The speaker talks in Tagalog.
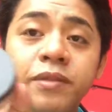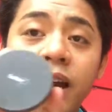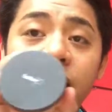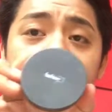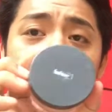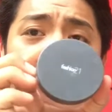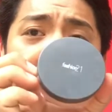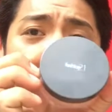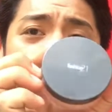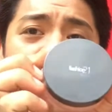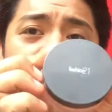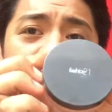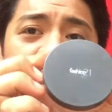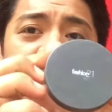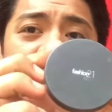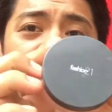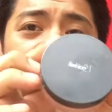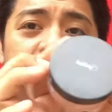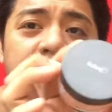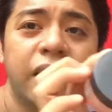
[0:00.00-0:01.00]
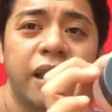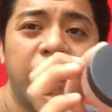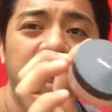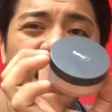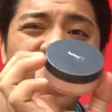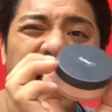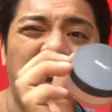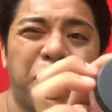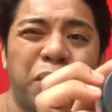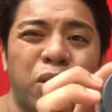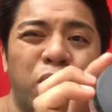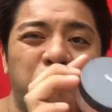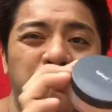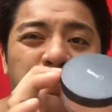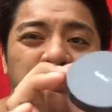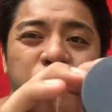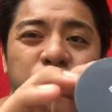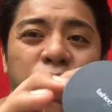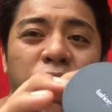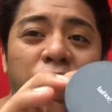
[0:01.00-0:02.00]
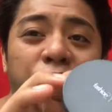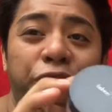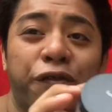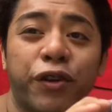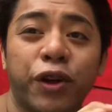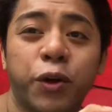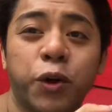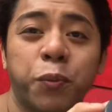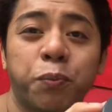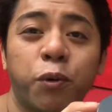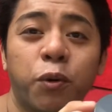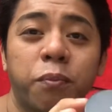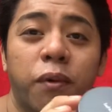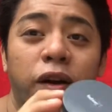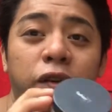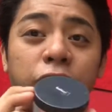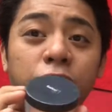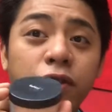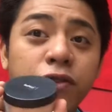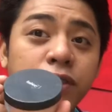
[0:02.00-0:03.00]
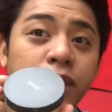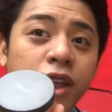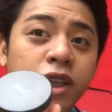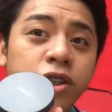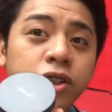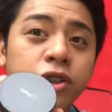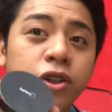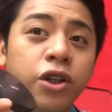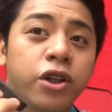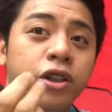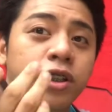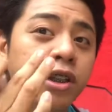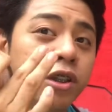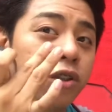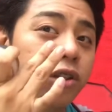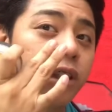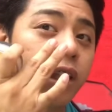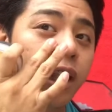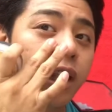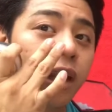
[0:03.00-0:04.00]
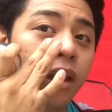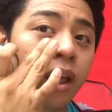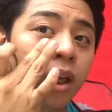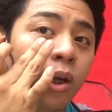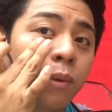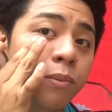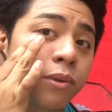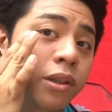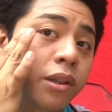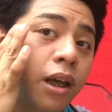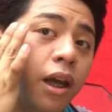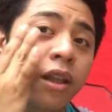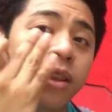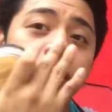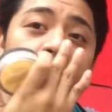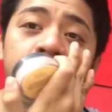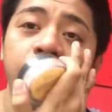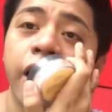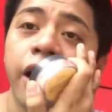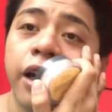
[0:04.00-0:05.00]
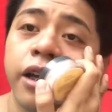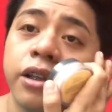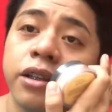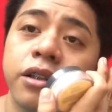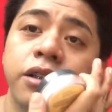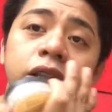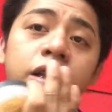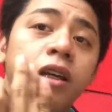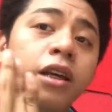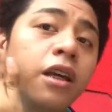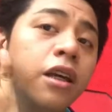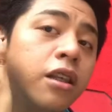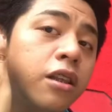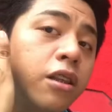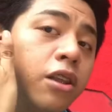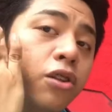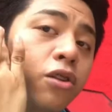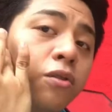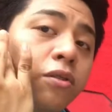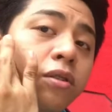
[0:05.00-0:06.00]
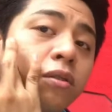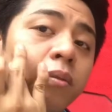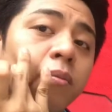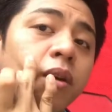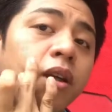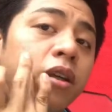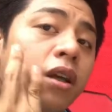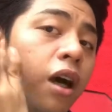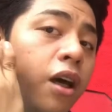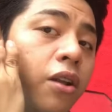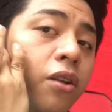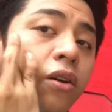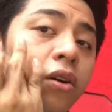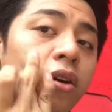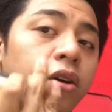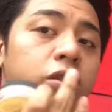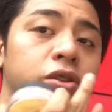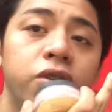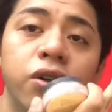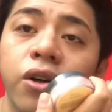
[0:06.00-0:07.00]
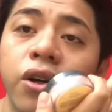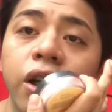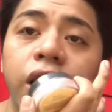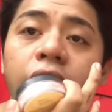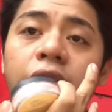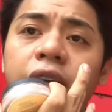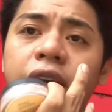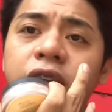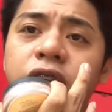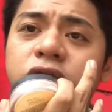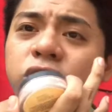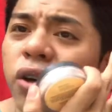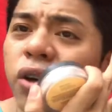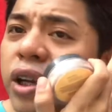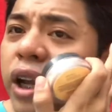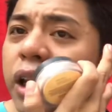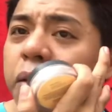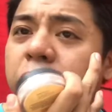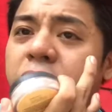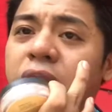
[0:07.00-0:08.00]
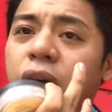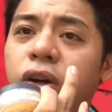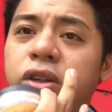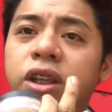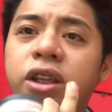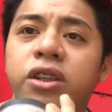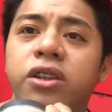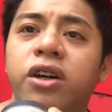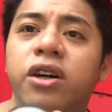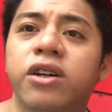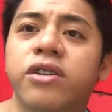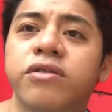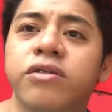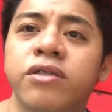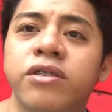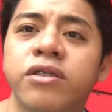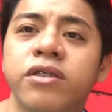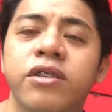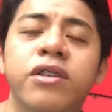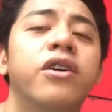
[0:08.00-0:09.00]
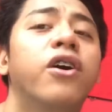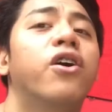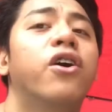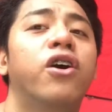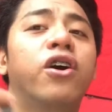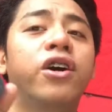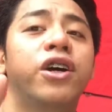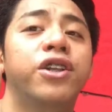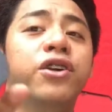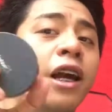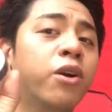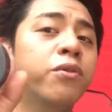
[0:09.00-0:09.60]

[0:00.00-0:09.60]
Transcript: Ayan. Ginagamit ko po to after ko po mag-foundation. Nilalagay ko po sa under eyes. Dito so may, ano, jawline. Jawline ba tawag dito? Oo, ito.